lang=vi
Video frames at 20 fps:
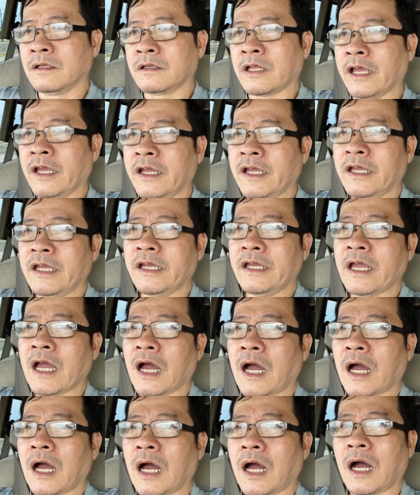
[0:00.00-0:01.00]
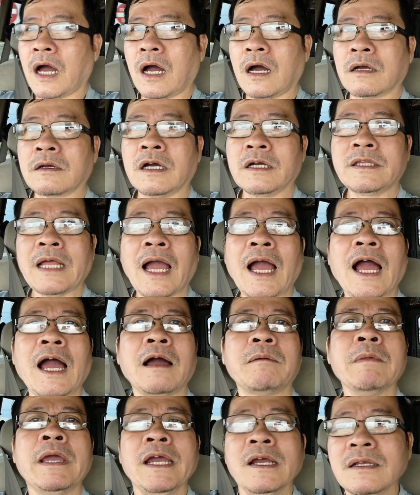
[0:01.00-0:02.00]
thì người
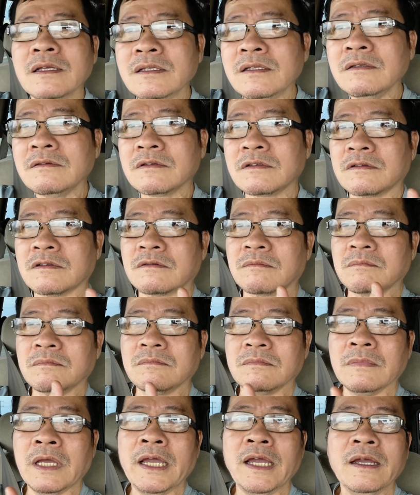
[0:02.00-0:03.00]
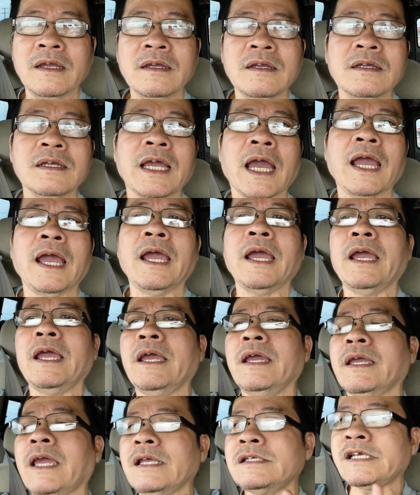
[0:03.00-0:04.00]
ta biến
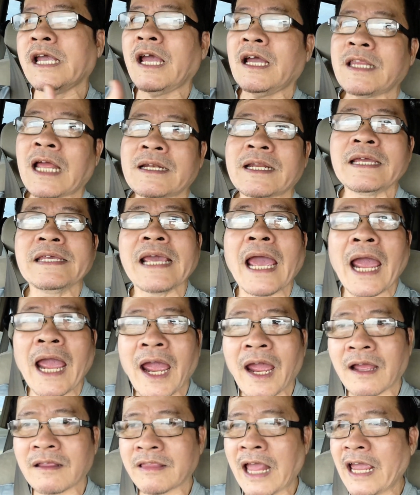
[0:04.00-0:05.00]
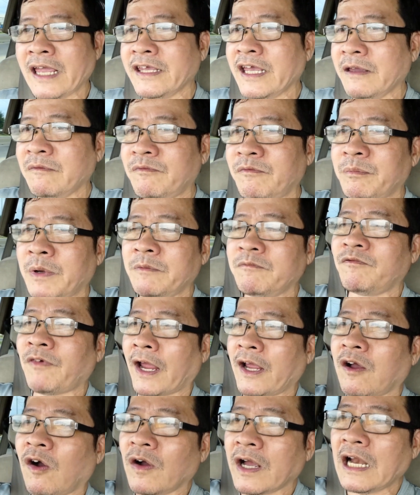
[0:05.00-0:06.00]
cái xe thành cái nhà, thay vì mình
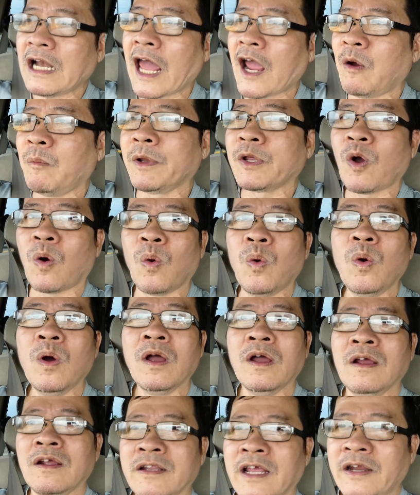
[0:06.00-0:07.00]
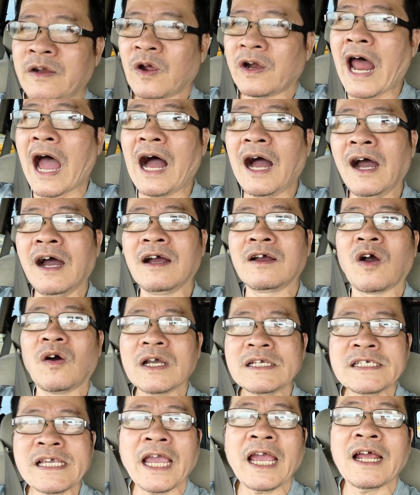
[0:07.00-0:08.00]
phải có cái lều mình ngủ thì nó đỡ hơn. Có
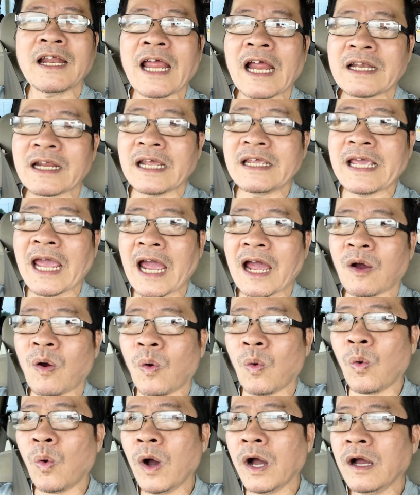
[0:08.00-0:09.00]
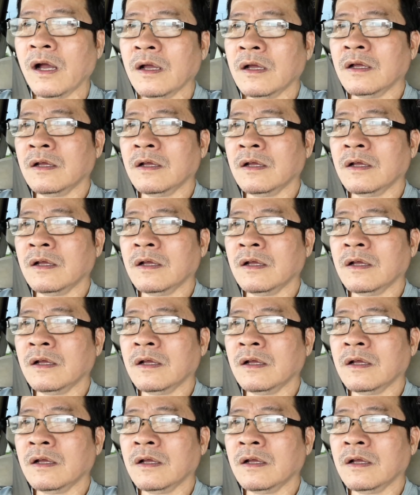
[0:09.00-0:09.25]
cái xe thành cái nhà ngủ á,